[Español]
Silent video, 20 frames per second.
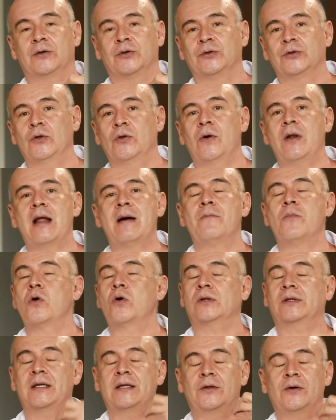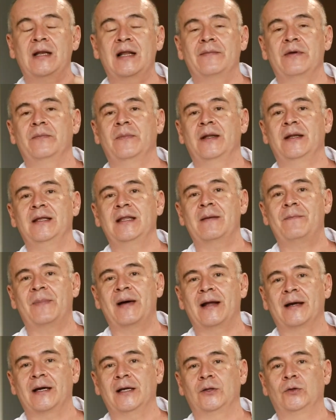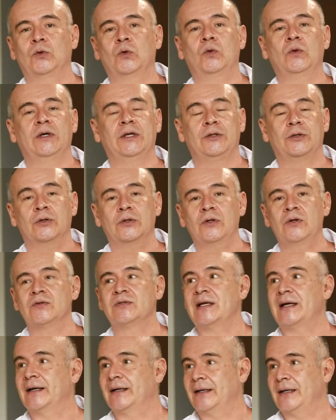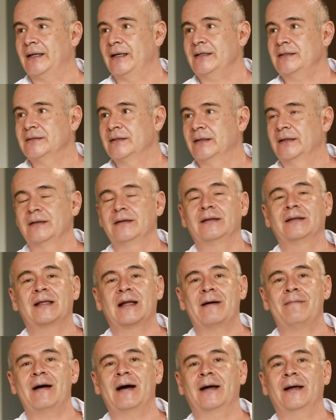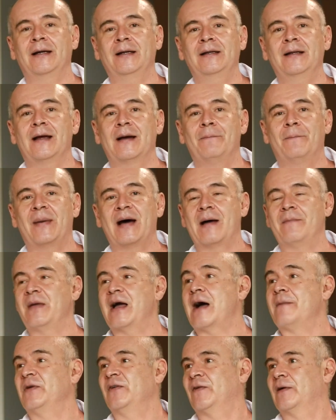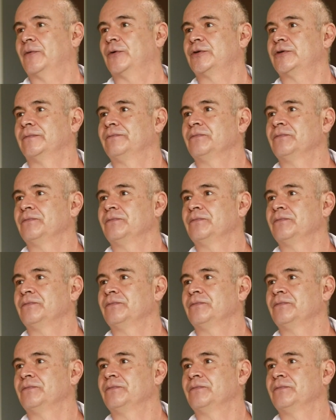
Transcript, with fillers: y con todo el amor, te doy la bienvenida para que tú y todos los ángeles trabajen a mi favor.